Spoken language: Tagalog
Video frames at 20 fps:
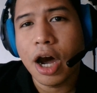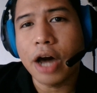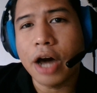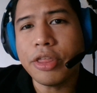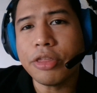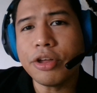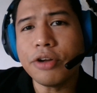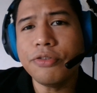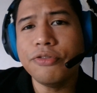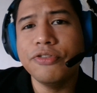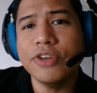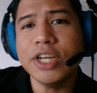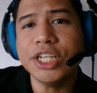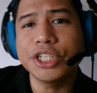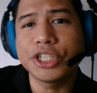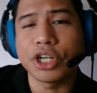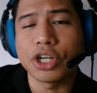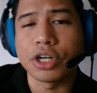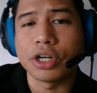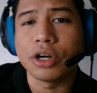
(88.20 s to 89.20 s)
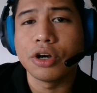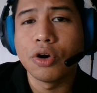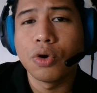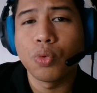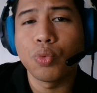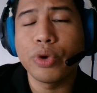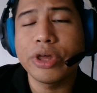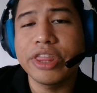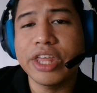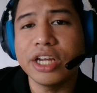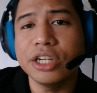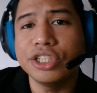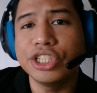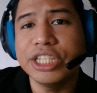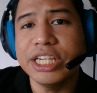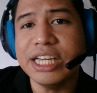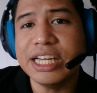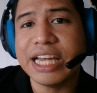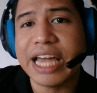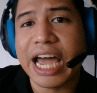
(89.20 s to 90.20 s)
Another feature within
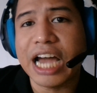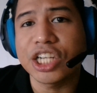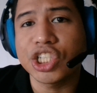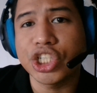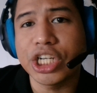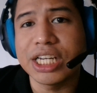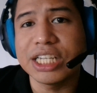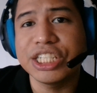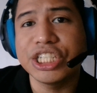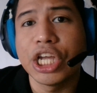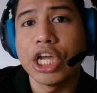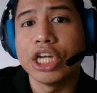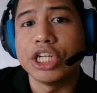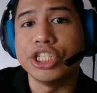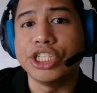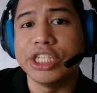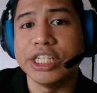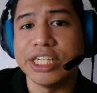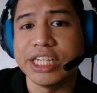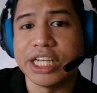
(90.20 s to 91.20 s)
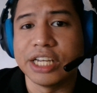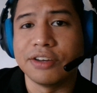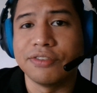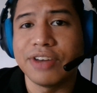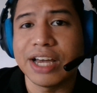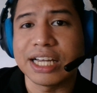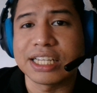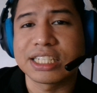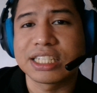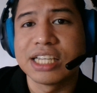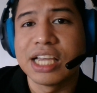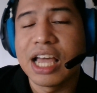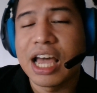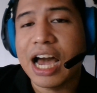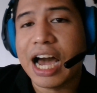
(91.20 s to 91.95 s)
GCash is GInvest.